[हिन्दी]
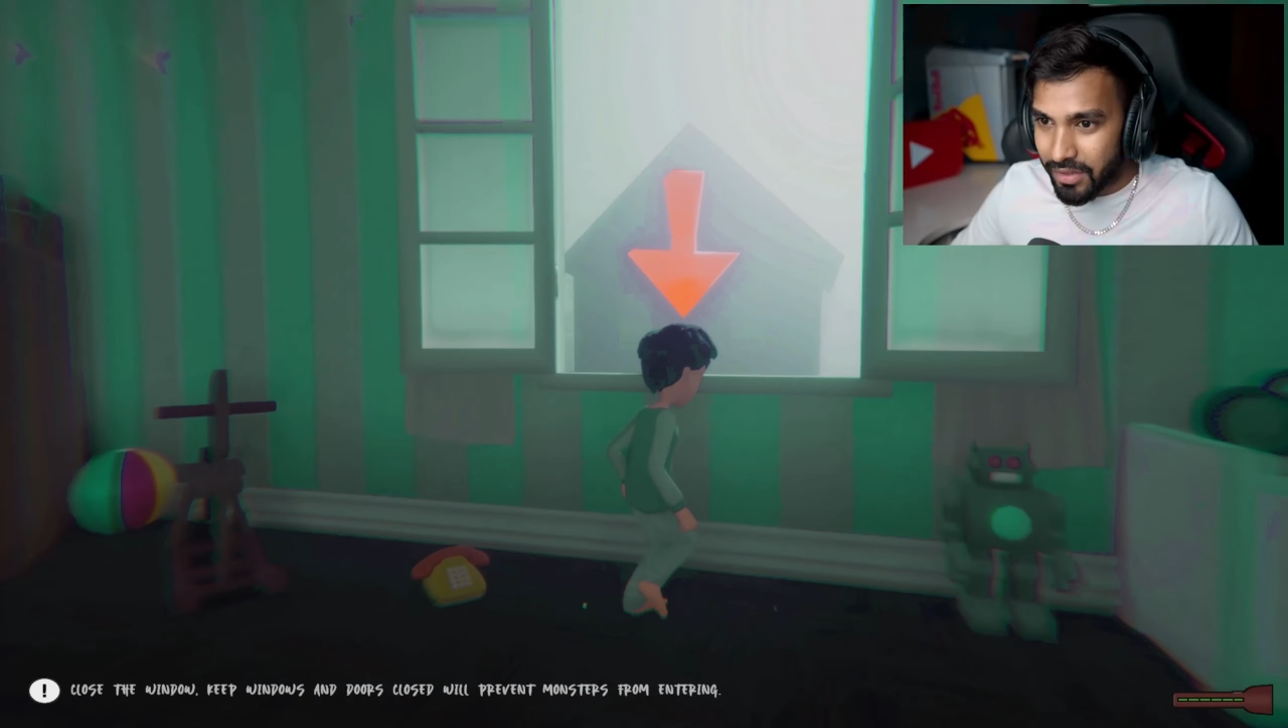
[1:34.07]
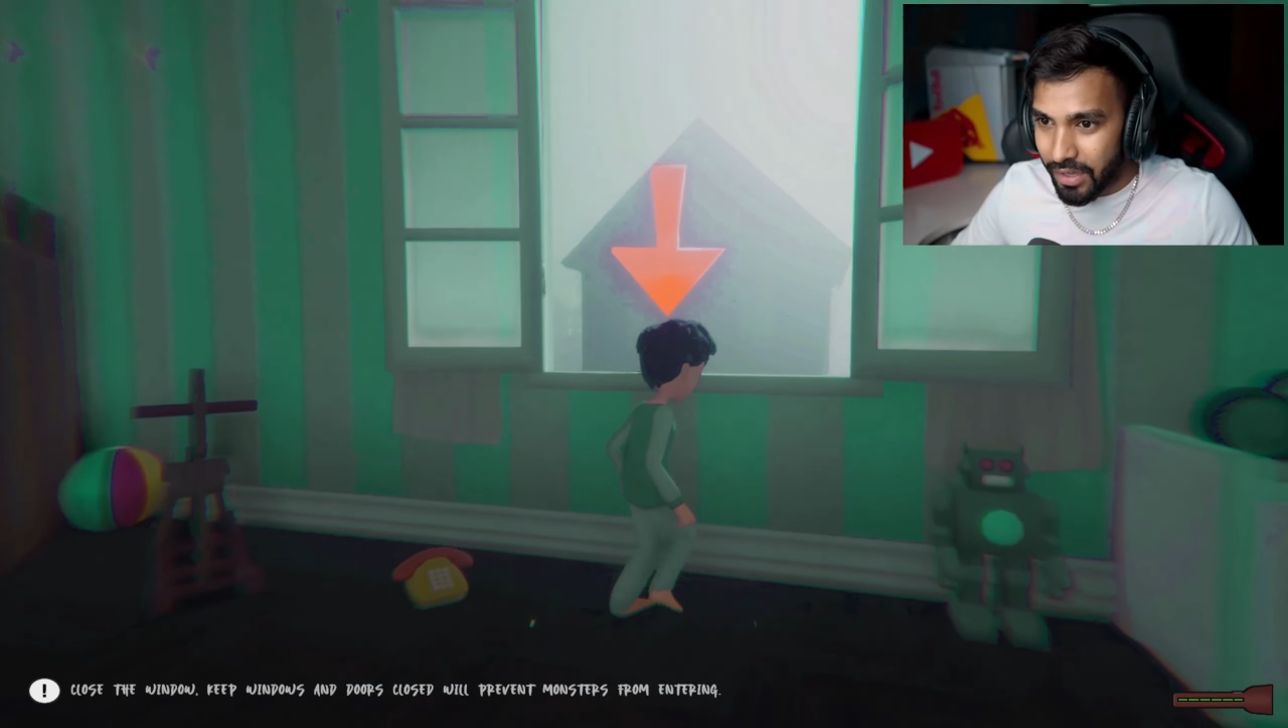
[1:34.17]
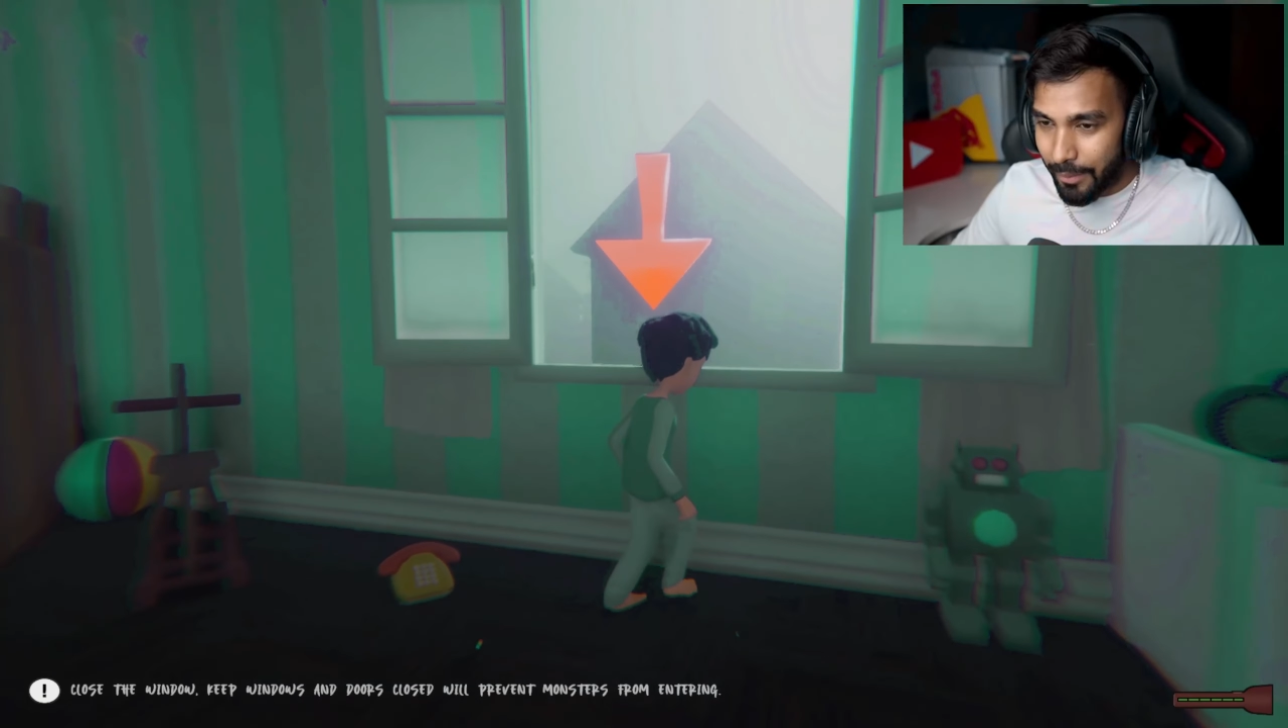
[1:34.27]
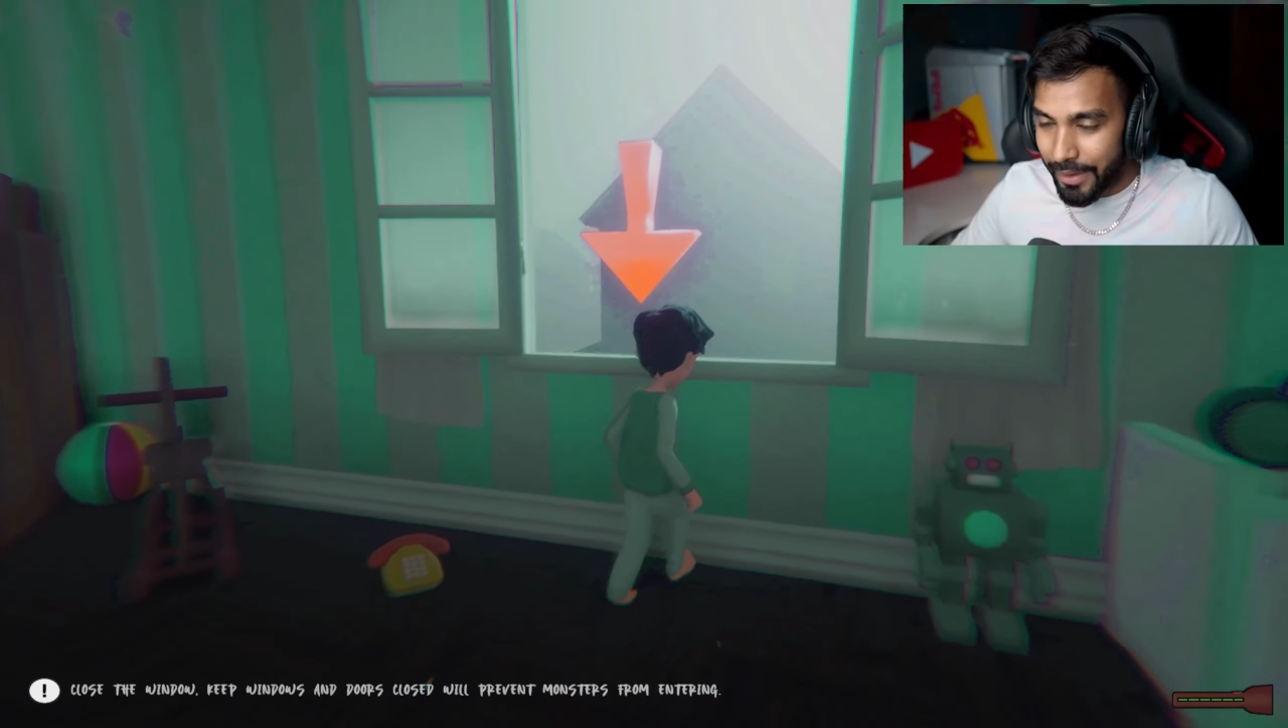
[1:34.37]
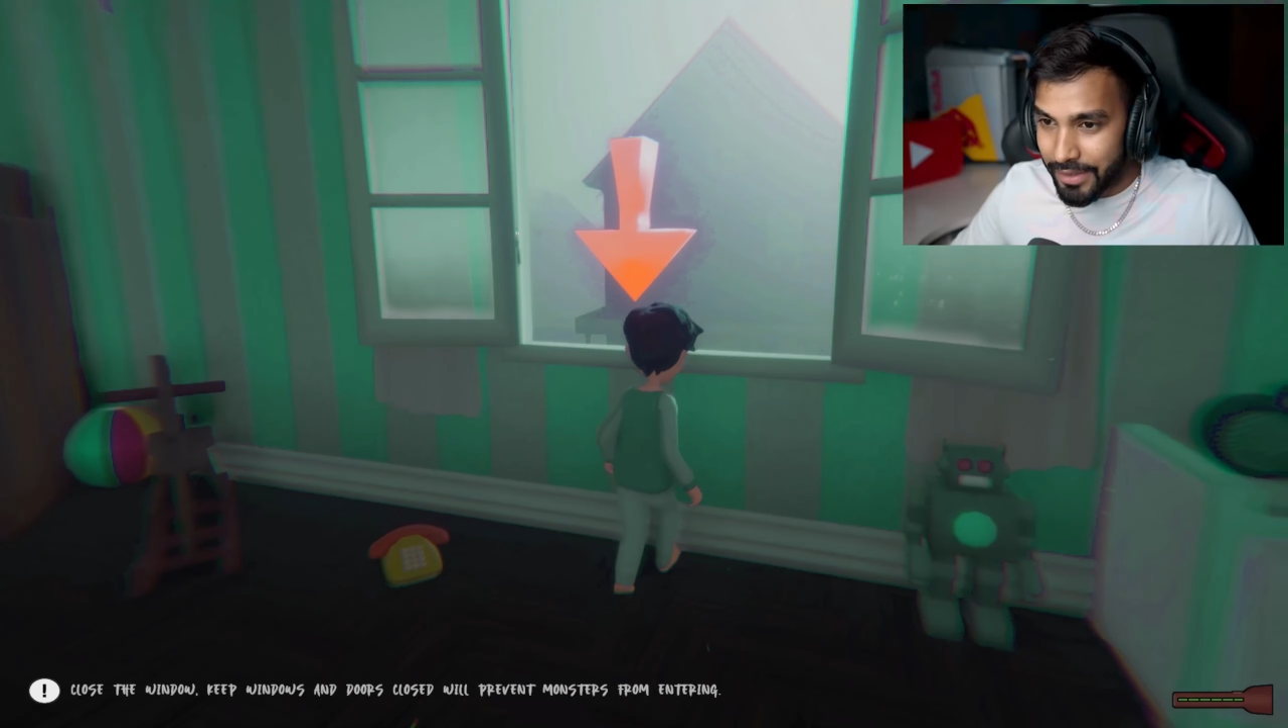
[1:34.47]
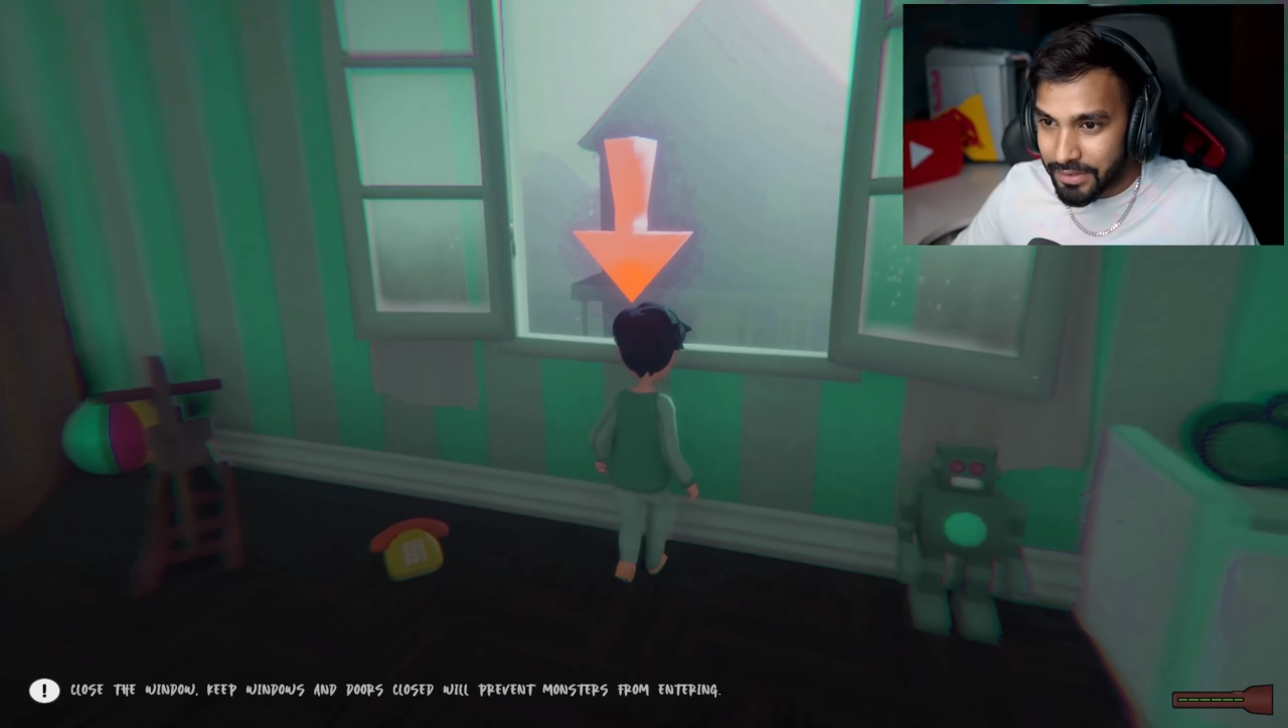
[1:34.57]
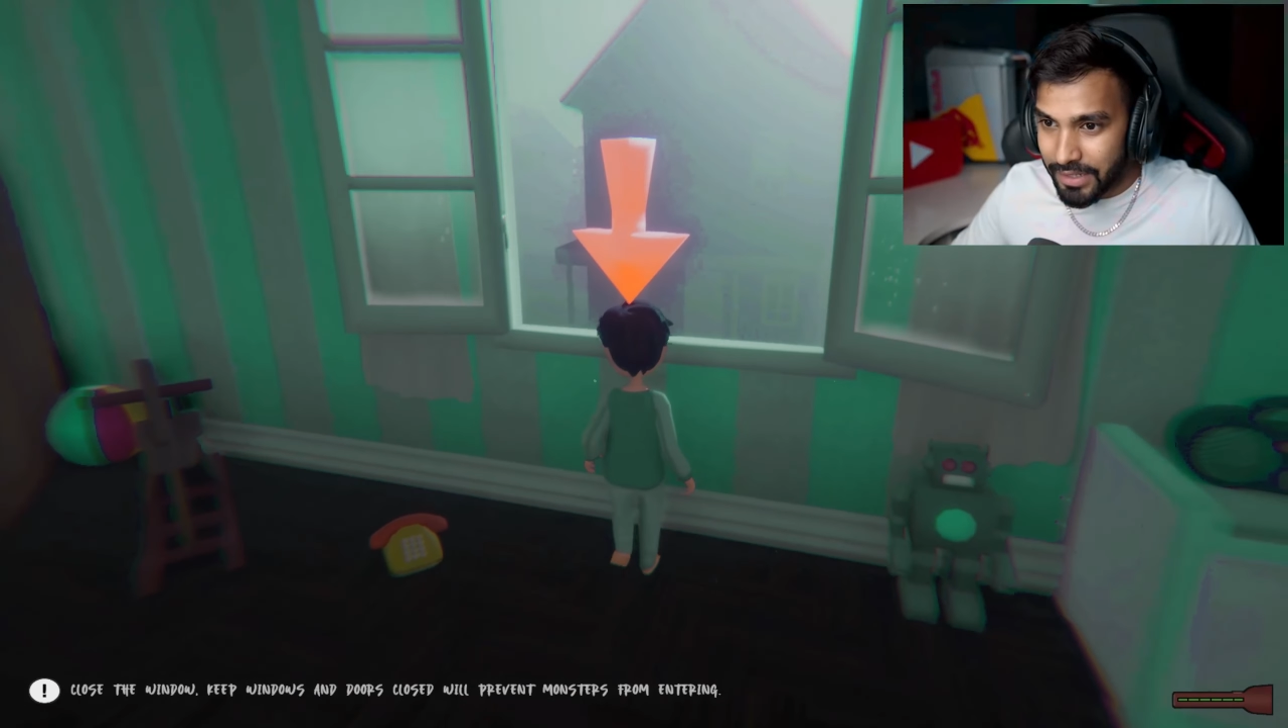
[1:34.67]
क्या मैं ऐसे